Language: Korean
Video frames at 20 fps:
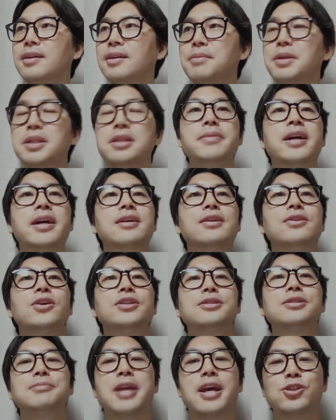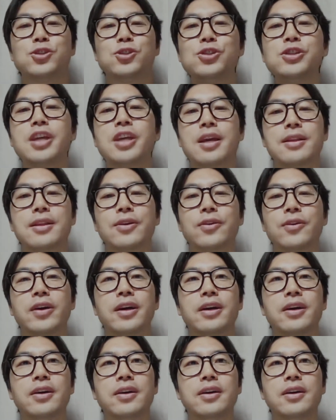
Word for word: 믿음의 근거 지금 예수님께 있는 거예요.